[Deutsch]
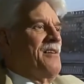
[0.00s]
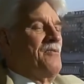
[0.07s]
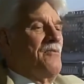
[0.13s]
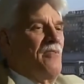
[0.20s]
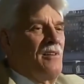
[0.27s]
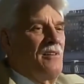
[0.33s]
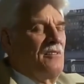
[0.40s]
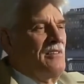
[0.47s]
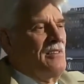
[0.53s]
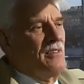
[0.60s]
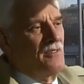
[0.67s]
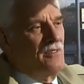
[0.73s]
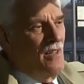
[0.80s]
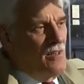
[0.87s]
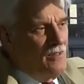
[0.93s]
Ja, und fanden das
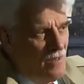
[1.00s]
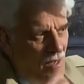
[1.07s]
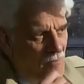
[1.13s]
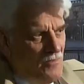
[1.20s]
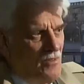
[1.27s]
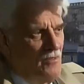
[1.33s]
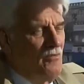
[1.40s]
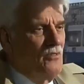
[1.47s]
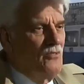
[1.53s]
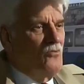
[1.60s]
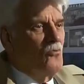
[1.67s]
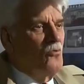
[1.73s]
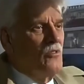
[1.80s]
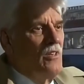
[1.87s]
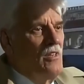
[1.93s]
interessant und haben es dann
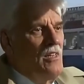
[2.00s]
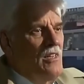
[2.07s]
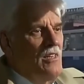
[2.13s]
versucht.